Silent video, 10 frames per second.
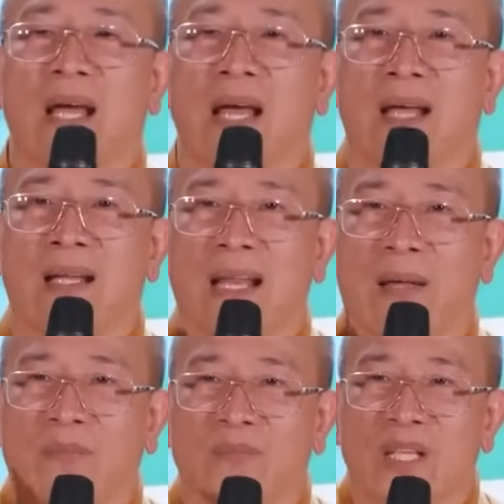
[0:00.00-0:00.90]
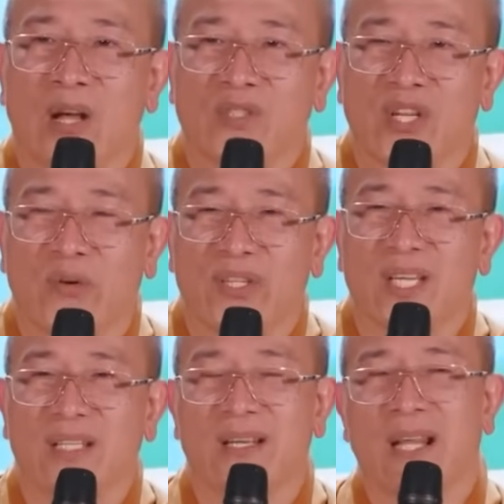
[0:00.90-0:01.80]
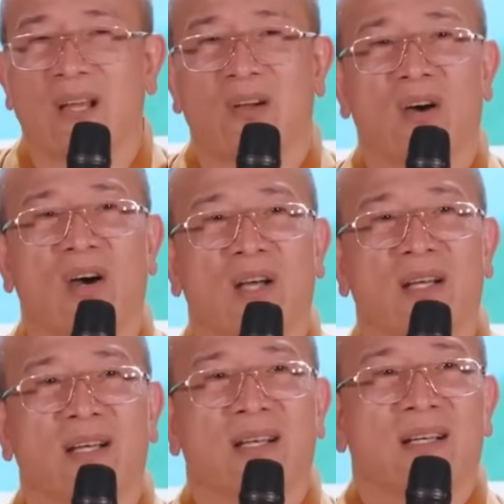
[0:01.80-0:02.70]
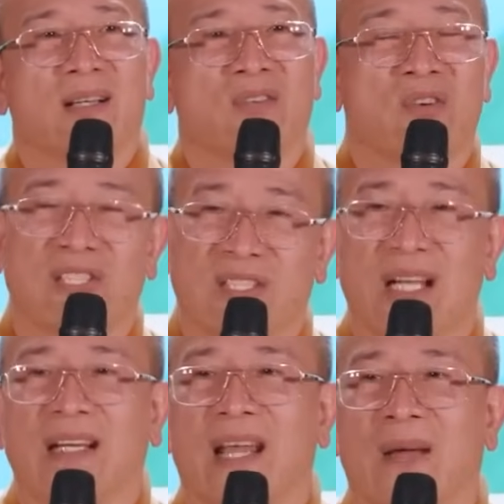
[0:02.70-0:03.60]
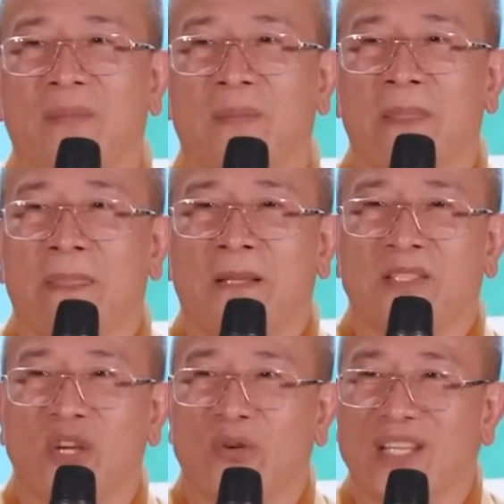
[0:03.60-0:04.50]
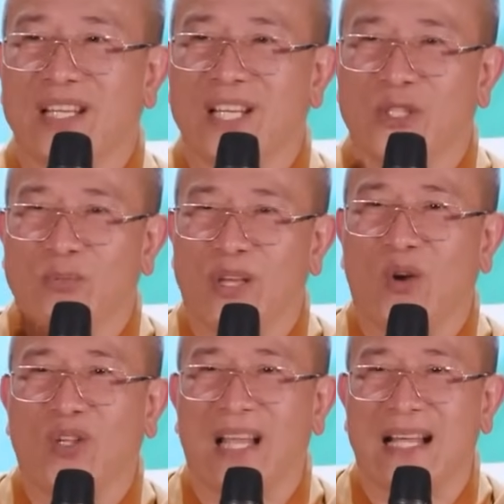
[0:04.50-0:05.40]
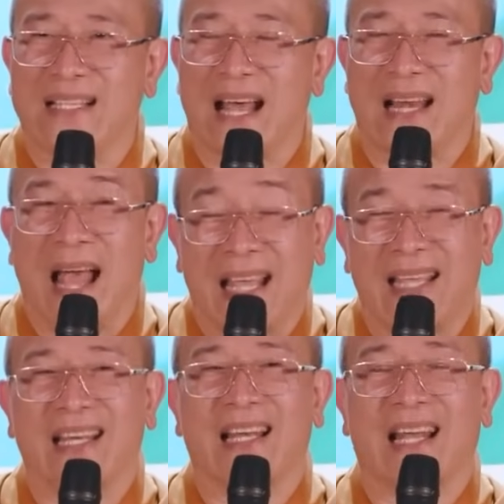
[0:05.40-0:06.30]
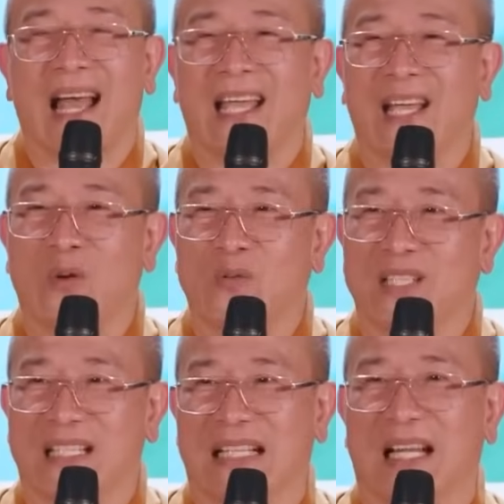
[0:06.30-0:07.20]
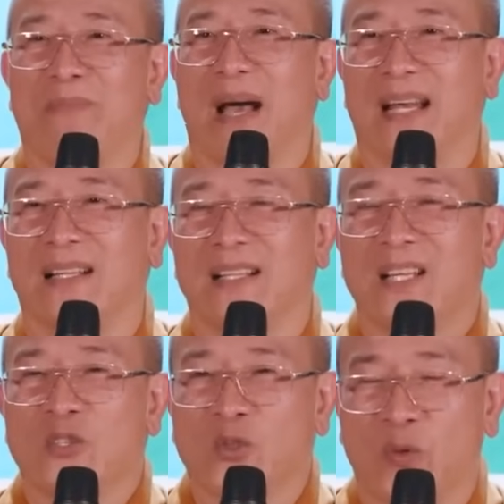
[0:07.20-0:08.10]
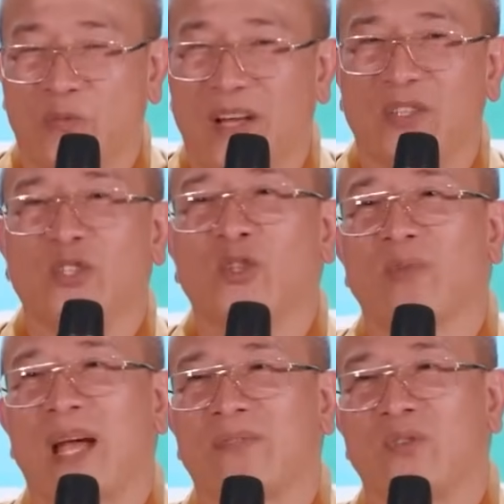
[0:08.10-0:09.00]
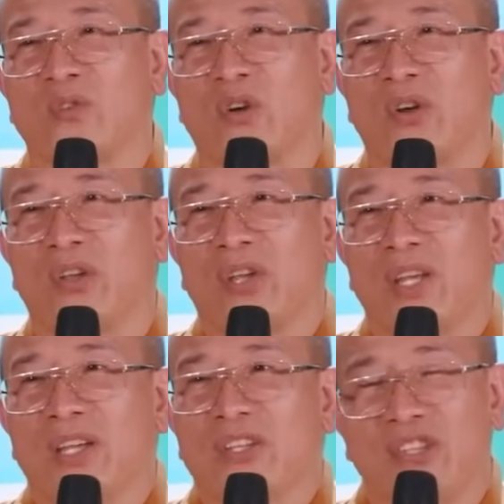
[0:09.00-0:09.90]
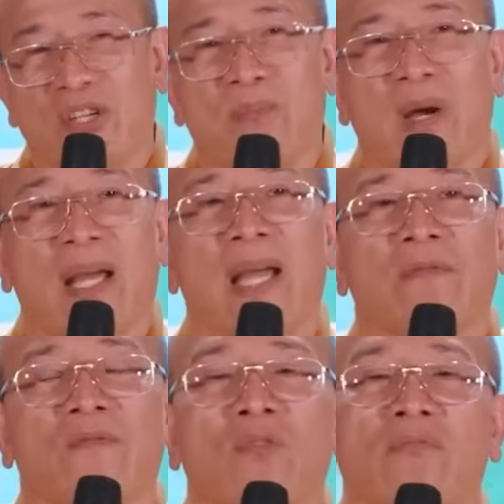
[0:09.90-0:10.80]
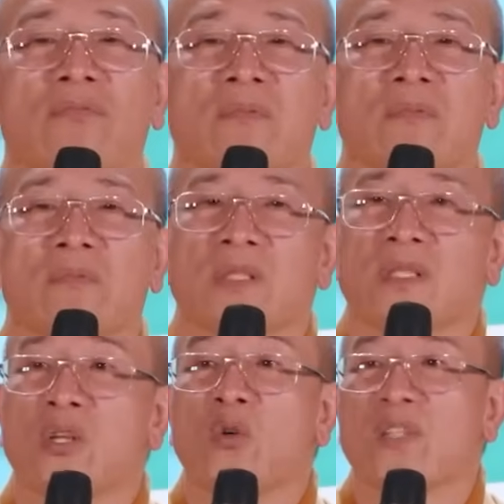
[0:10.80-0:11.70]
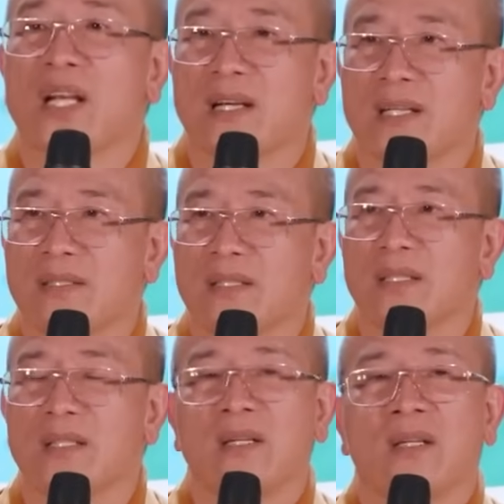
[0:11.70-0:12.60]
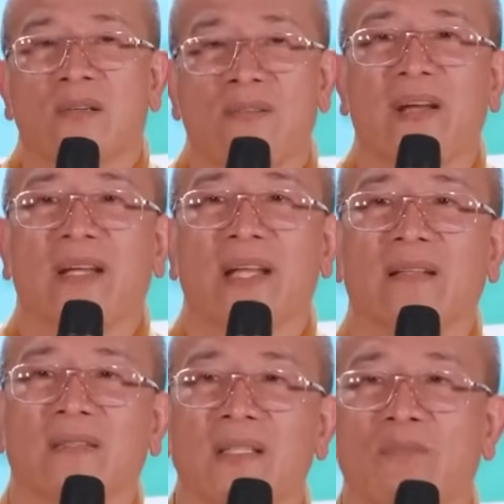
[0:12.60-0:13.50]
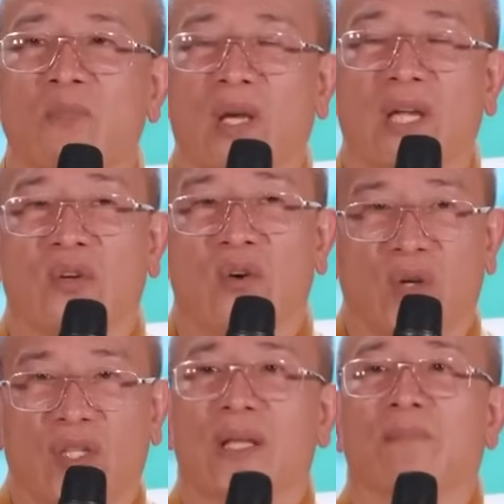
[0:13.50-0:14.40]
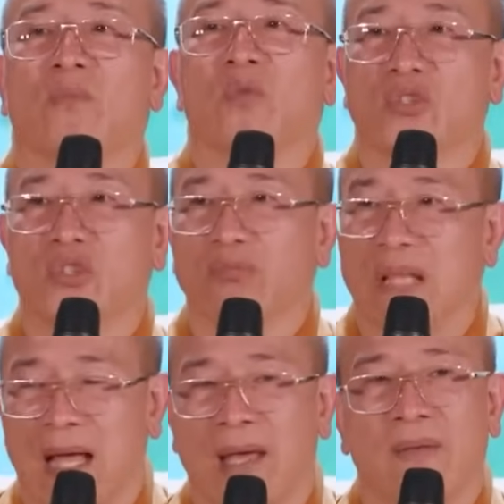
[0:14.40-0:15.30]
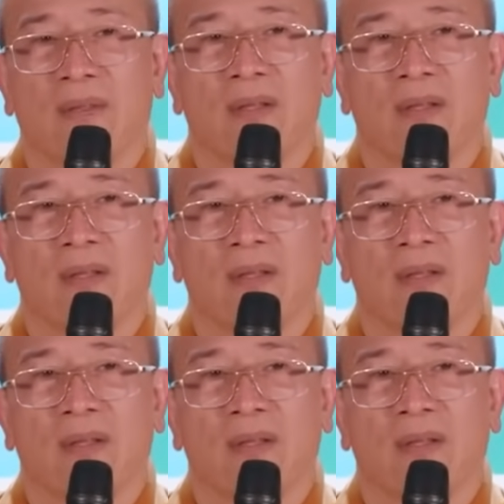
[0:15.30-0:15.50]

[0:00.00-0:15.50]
ta làm sao gieo cái nhân để có, có sắc đẹp, gieo cái nhân để chúng ta có tài sản. Hai cái này là hai cái cũng rất căn bản, giúp phần cho chúng ta hạnh phúc rồi. Nhưng mà cái hạnh phúc sâu sắc hơn nữa, nó phải đến từ một cái nội tâm của chúng ta.